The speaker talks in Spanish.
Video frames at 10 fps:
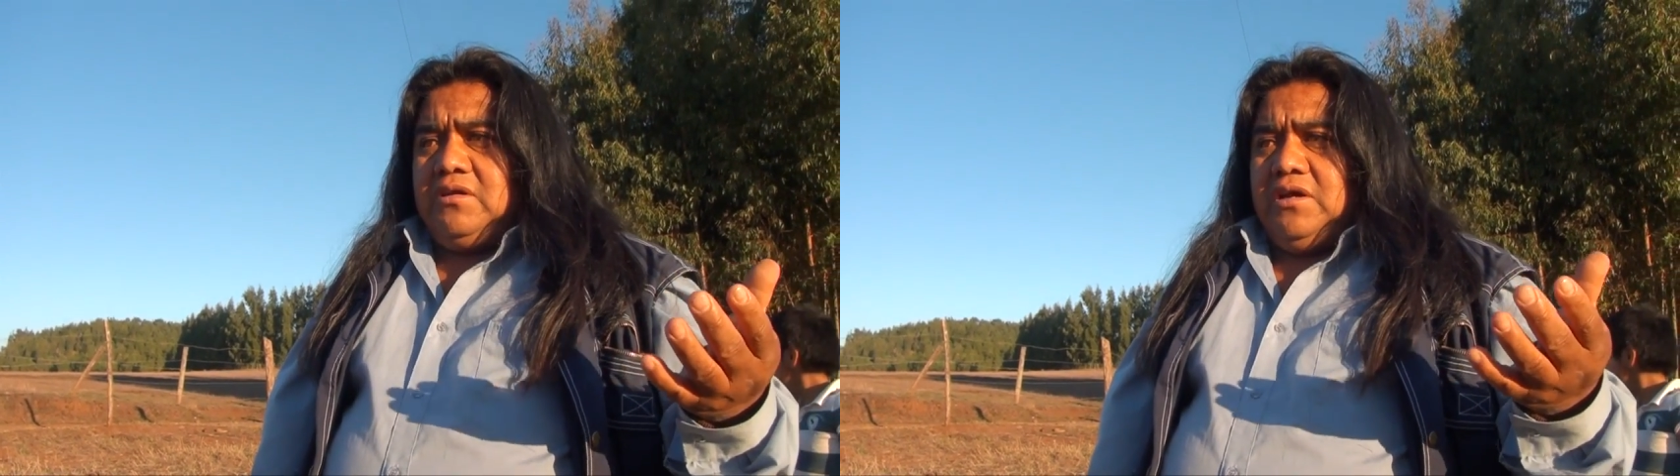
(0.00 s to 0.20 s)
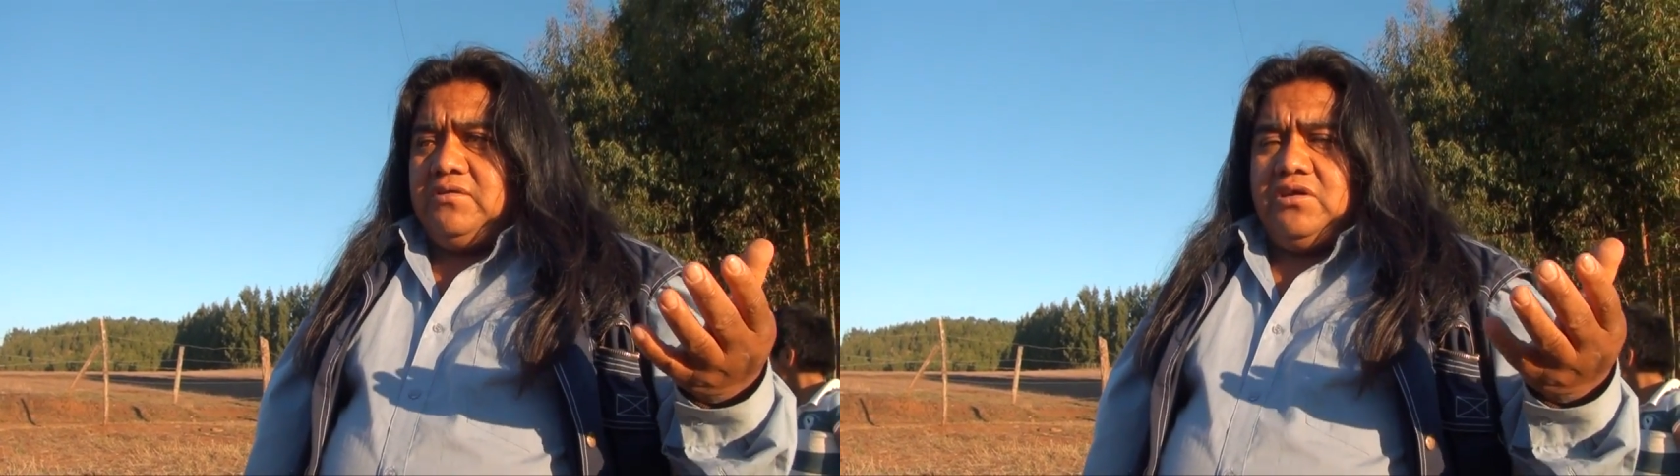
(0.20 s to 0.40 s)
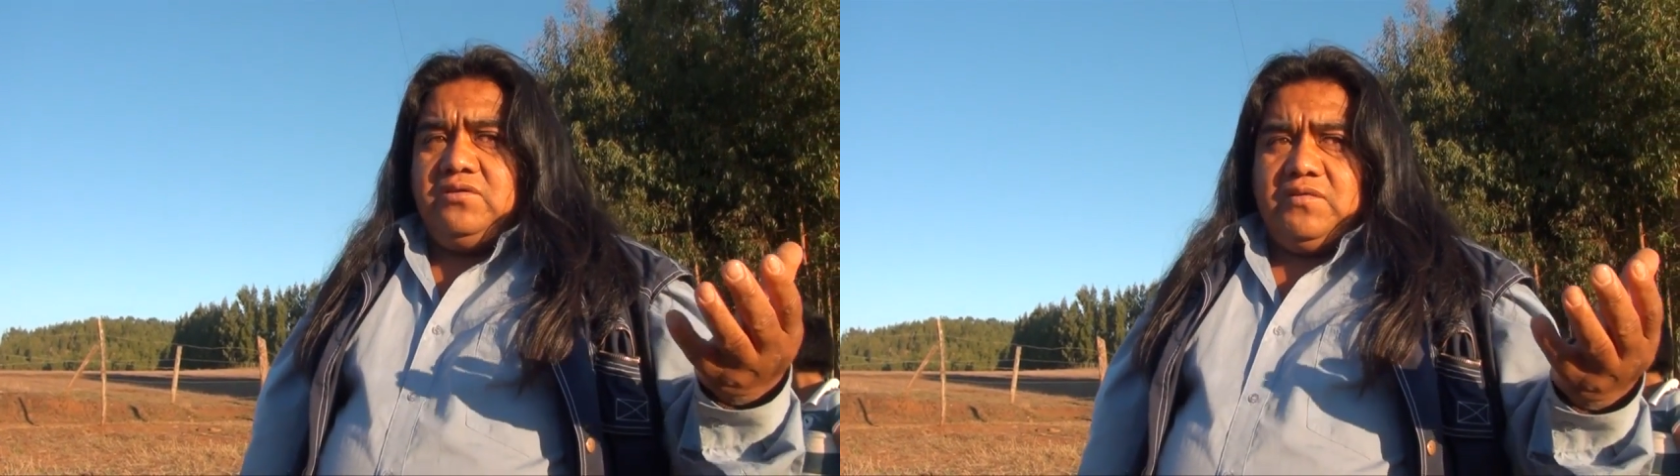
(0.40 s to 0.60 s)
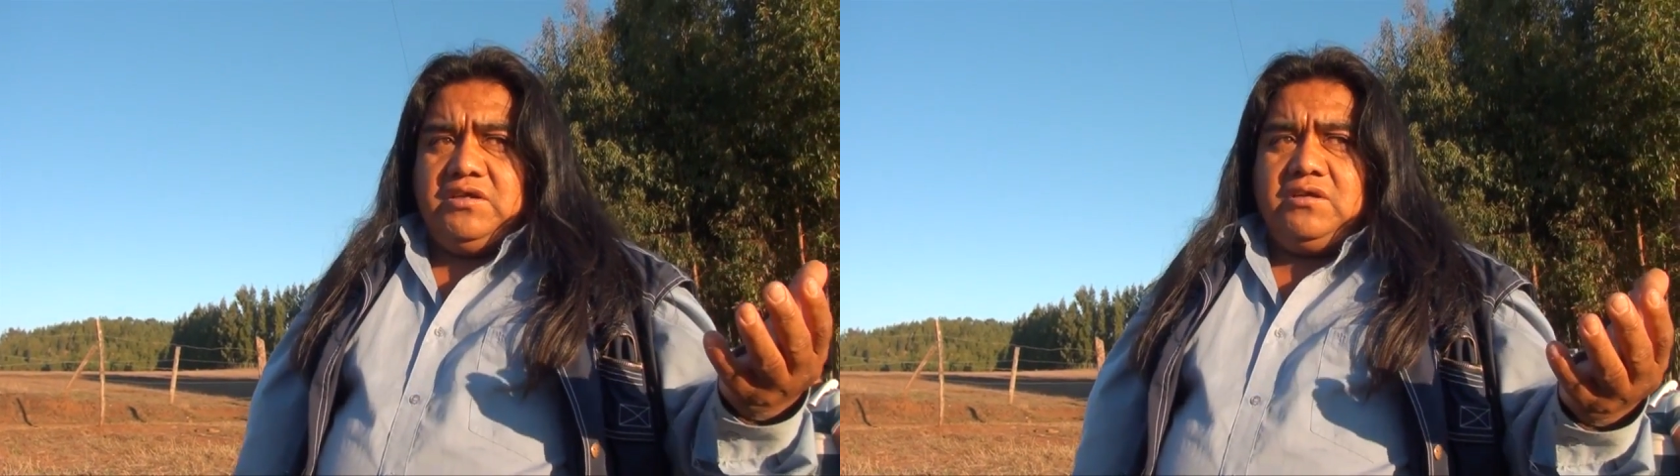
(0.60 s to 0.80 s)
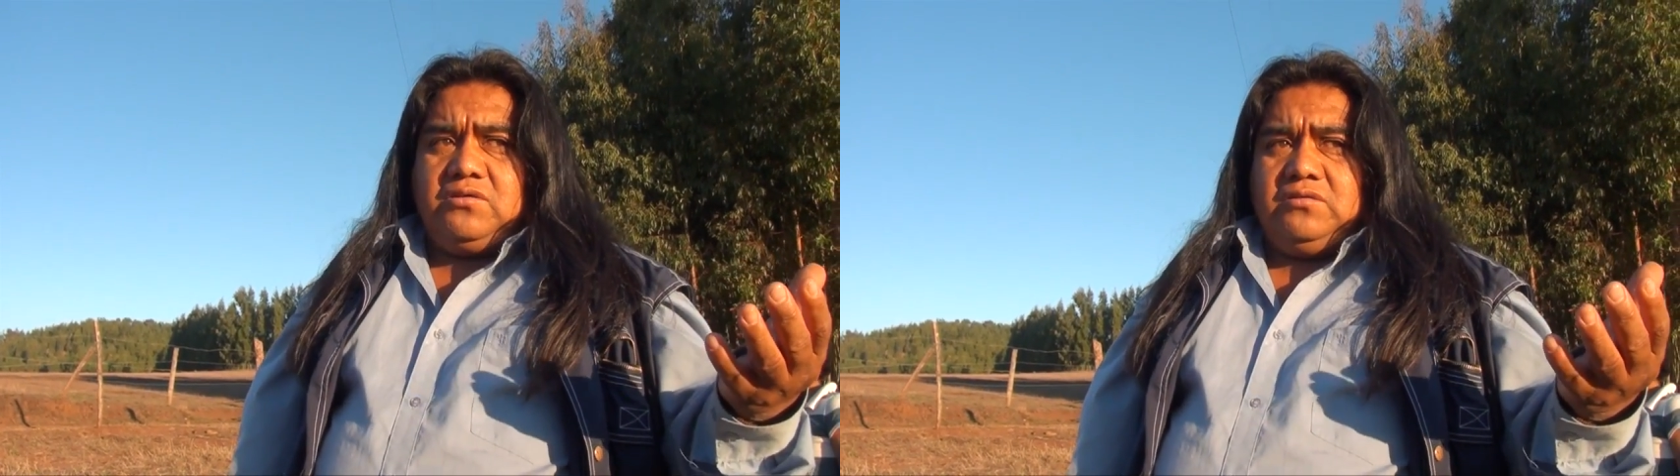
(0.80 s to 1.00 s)
claro que ellos
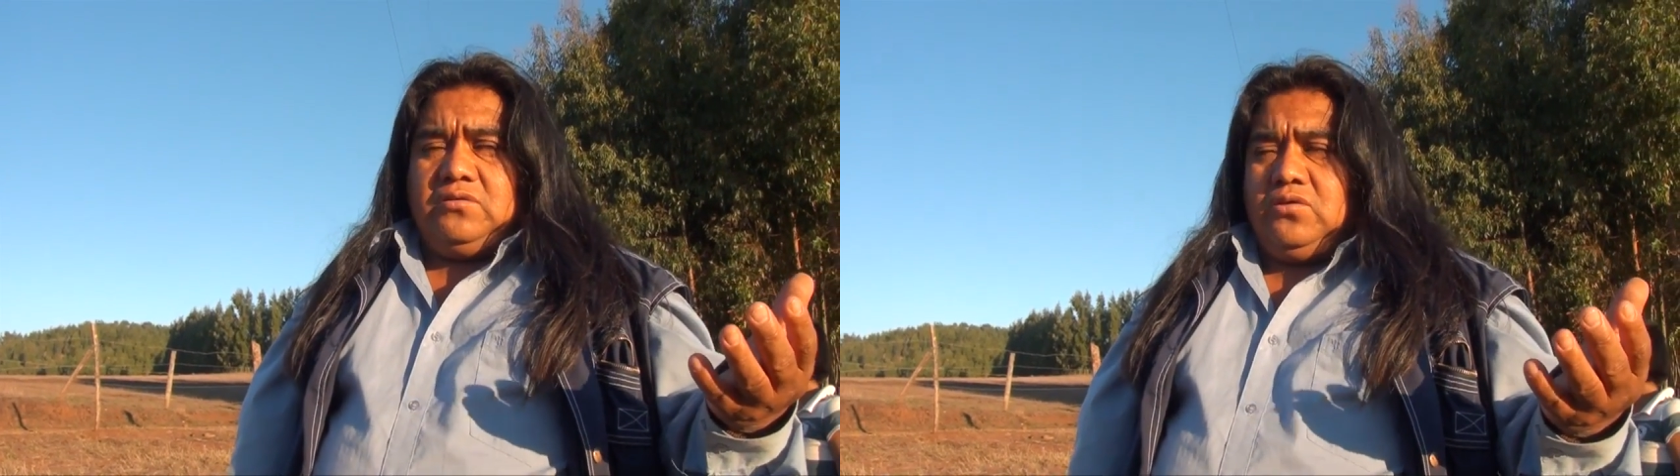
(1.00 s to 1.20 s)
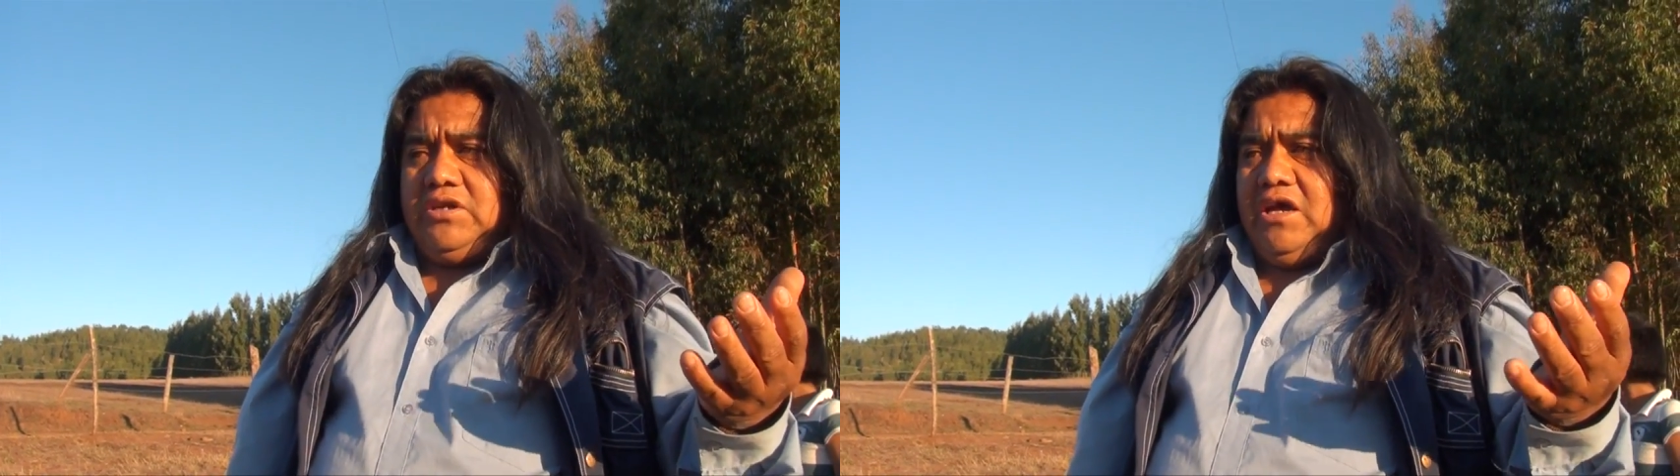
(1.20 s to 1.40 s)
venían con,